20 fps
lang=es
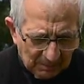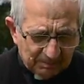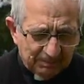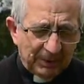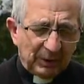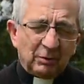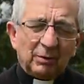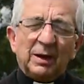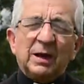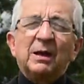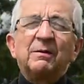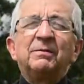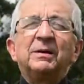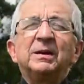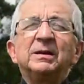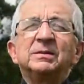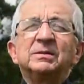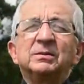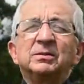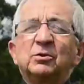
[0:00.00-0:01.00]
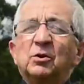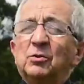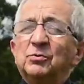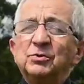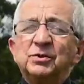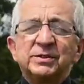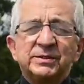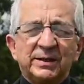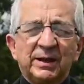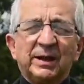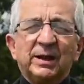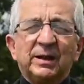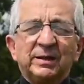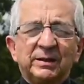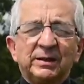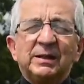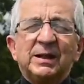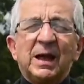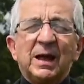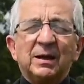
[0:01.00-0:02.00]
pero a la vez con
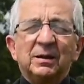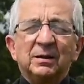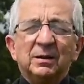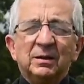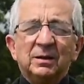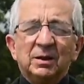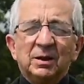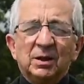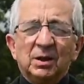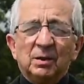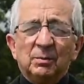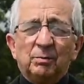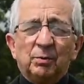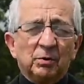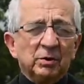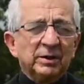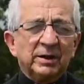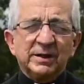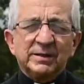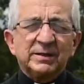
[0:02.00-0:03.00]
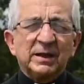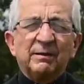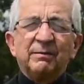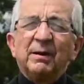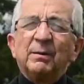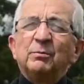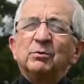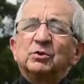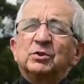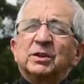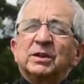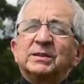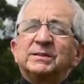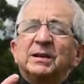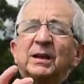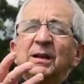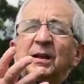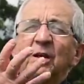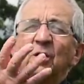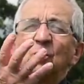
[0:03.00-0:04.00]
serenidad, porque sabemos que
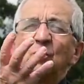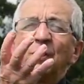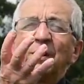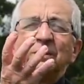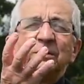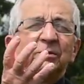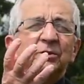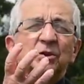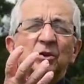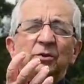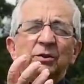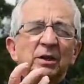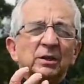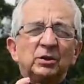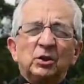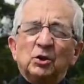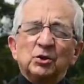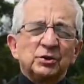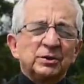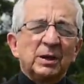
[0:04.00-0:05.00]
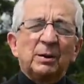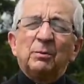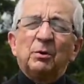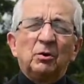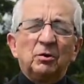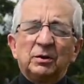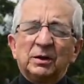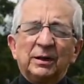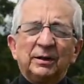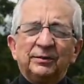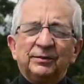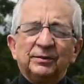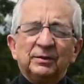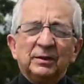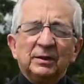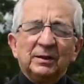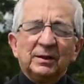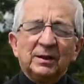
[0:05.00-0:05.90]
es el encuentro de dos amores,